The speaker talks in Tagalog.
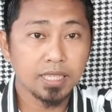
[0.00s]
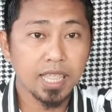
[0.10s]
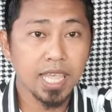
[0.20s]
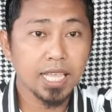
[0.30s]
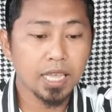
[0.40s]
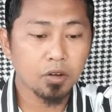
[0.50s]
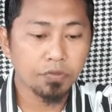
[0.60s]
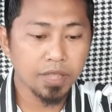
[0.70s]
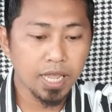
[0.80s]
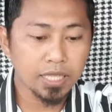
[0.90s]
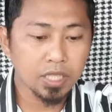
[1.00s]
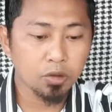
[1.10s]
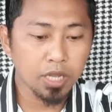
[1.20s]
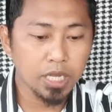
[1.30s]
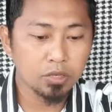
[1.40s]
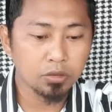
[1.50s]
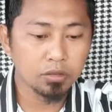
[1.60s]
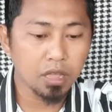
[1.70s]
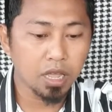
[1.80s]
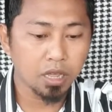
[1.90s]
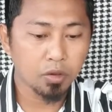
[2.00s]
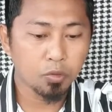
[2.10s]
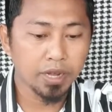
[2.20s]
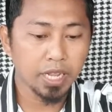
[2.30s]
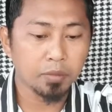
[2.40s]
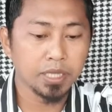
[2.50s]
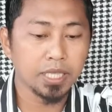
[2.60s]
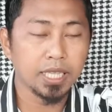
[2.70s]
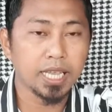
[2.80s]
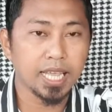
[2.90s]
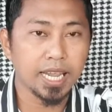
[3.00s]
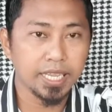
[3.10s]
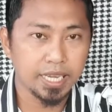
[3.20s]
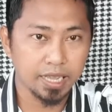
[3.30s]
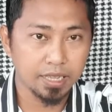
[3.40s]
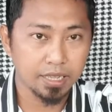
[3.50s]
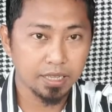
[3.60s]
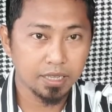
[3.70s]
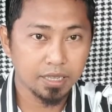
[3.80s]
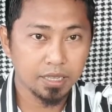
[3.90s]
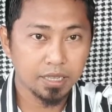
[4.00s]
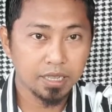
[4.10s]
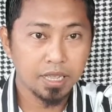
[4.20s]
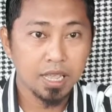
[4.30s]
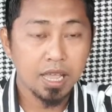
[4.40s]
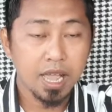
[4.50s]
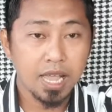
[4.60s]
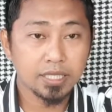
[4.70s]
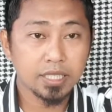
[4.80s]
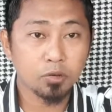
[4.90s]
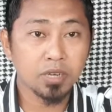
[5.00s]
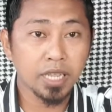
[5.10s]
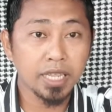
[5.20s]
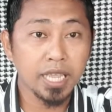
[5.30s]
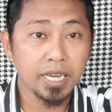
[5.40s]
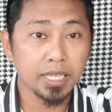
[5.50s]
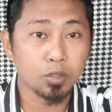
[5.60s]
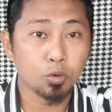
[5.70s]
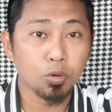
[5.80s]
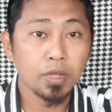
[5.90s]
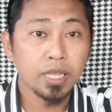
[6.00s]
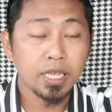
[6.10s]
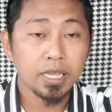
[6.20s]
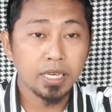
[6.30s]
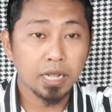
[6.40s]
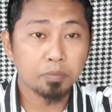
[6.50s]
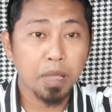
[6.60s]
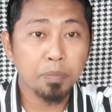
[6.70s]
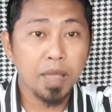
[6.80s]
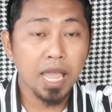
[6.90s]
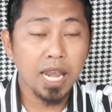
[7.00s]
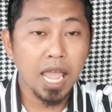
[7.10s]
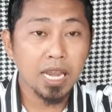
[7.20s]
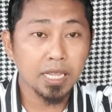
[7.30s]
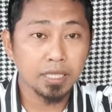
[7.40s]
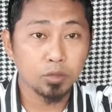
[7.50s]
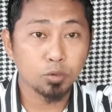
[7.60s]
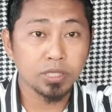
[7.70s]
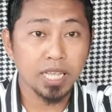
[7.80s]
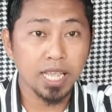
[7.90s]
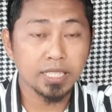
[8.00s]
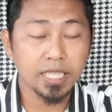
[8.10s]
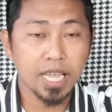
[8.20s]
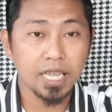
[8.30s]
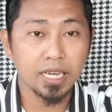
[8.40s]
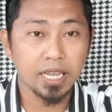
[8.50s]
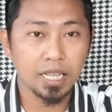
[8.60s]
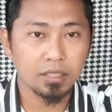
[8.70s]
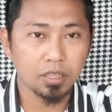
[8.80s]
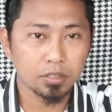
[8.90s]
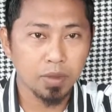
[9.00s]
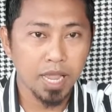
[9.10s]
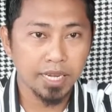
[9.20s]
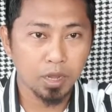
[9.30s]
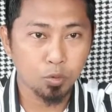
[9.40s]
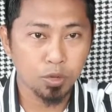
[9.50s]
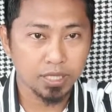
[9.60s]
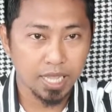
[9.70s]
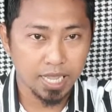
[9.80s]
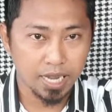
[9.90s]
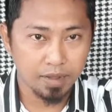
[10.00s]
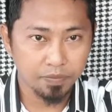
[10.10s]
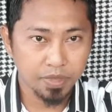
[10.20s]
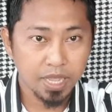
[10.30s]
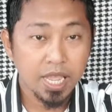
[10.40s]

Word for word: Natadhakkaru fiha tawhidullah wa ni'matihi alayna. At sa udhiyan na ito, nagpapaalala ito sa kaisahan ng Allah subhanahu wa ta'ala.